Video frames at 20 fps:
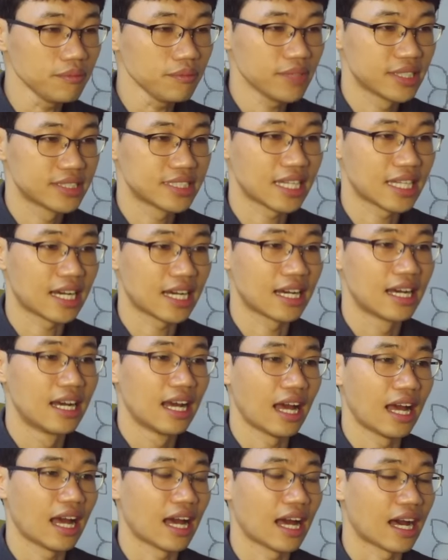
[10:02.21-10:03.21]
자,
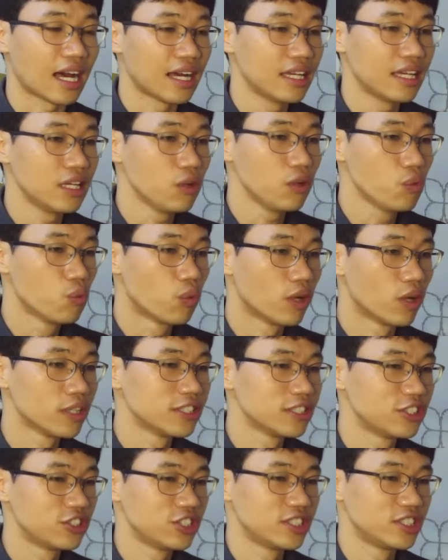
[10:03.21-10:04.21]
I
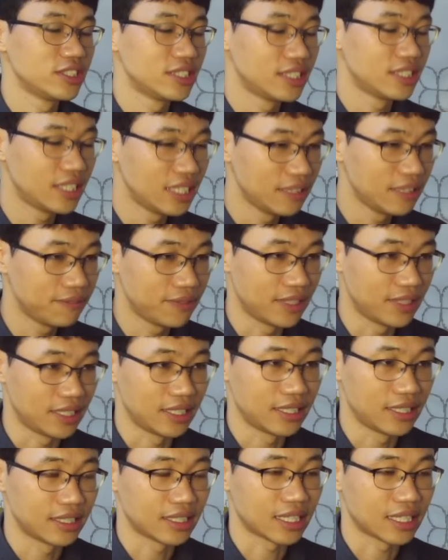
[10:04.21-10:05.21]
watched
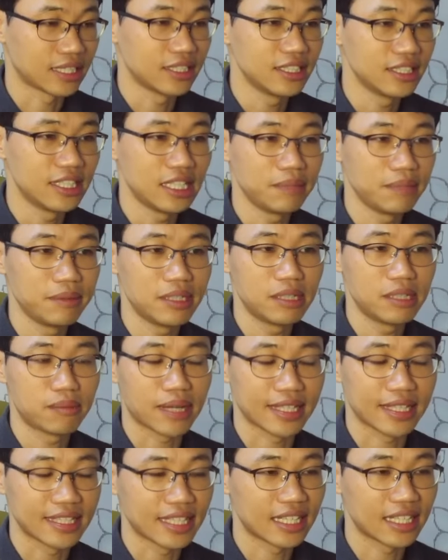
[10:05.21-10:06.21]
TV. 나는 TV를
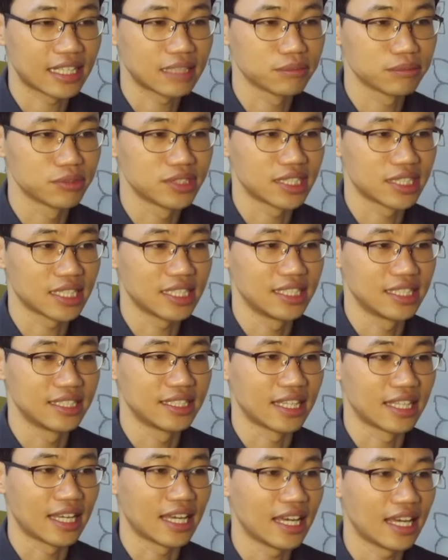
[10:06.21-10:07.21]
봤다라는 문장이
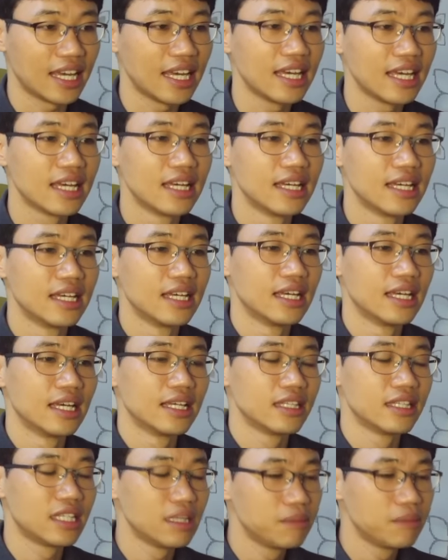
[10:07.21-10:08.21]
있는데
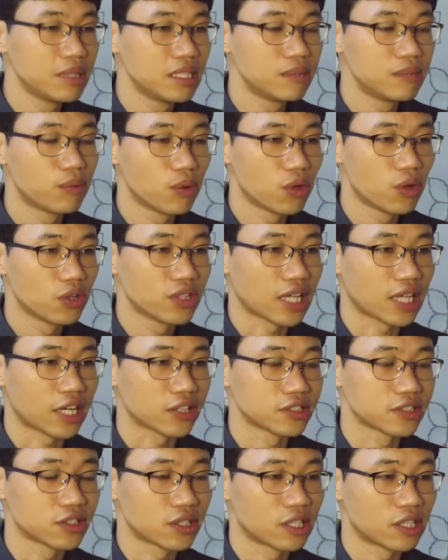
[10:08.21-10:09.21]
TV를 본 건
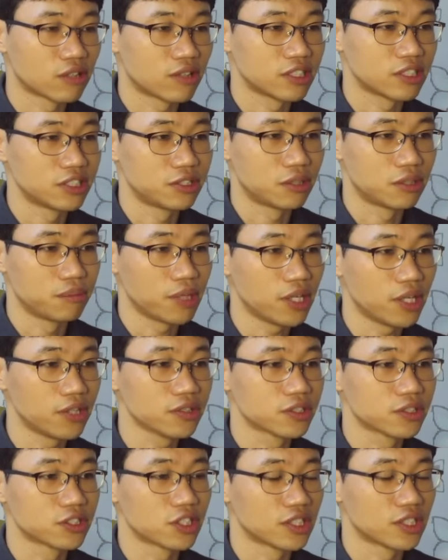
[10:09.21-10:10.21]
나였어라고 하시려면
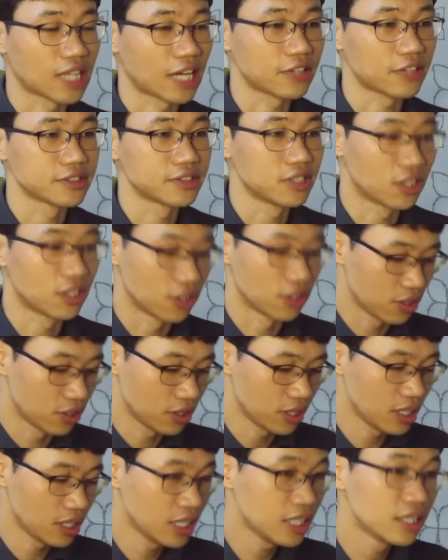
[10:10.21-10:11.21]
그렇죠. 나였어.
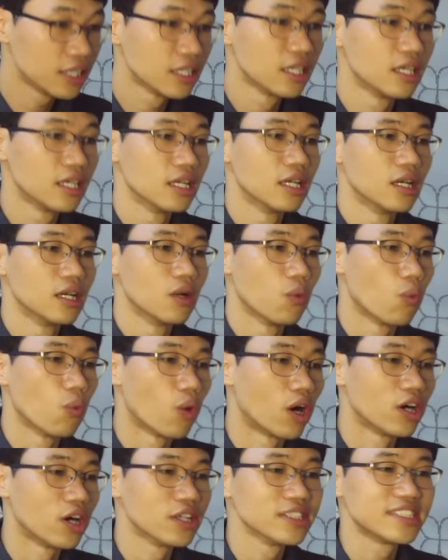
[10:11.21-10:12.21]
It
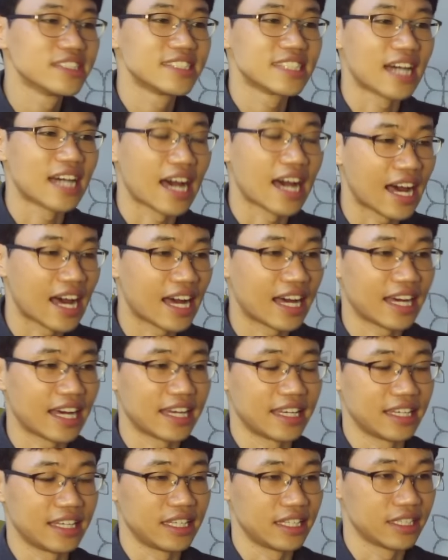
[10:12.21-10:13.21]
was
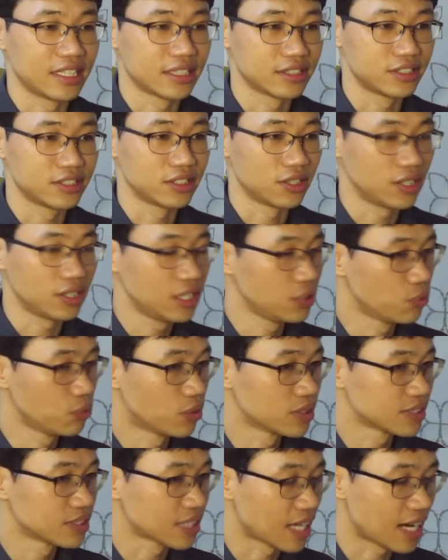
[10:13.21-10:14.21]
I. 그쵸 It
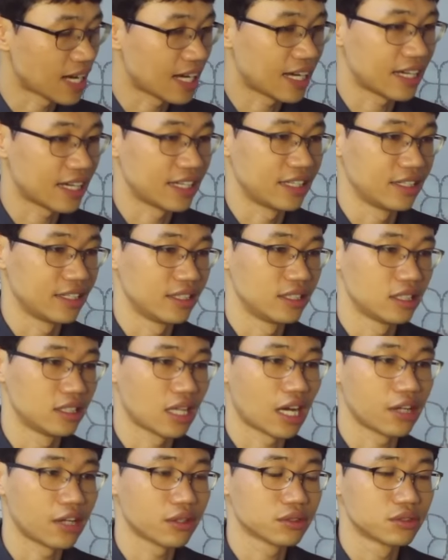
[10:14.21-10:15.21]
was I.
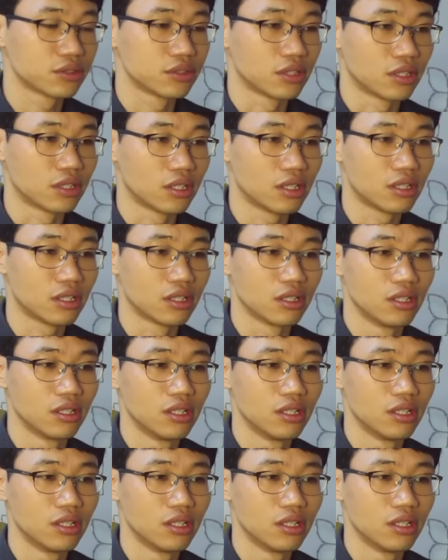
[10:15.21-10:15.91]
나였어.